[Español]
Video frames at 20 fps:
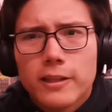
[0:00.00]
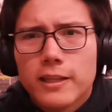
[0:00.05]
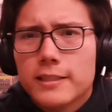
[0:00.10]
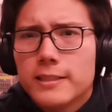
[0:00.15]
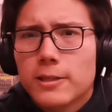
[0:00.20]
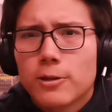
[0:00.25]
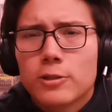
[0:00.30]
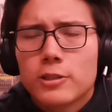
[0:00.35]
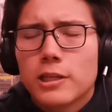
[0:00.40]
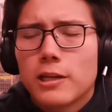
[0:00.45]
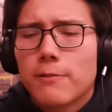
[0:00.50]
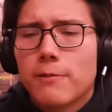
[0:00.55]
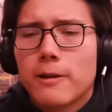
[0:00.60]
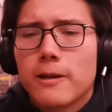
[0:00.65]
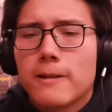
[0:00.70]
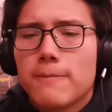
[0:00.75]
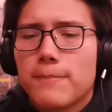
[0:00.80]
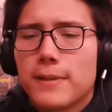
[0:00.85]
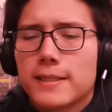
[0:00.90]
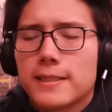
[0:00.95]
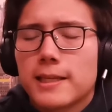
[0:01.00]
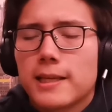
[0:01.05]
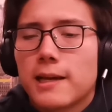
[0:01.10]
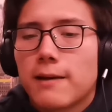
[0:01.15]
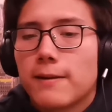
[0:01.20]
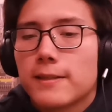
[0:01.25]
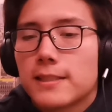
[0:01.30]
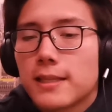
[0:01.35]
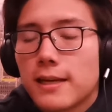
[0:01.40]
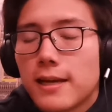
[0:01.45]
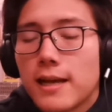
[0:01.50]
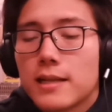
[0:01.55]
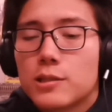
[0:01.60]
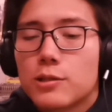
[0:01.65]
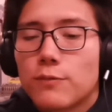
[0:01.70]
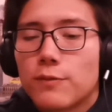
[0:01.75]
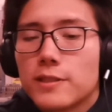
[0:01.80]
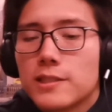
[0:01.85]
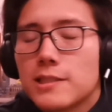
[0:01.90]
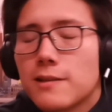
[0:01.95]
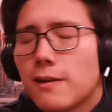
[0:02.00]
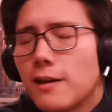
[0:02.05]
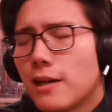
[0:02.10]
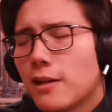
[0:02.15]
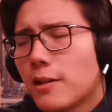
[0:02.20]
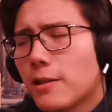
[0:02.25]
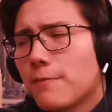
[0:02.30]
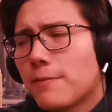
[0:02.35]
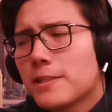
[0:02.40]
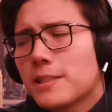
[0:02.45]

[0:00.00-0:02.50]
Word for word: la verdad es que no se le ve ni pies ni cabeza a esta ofensiva.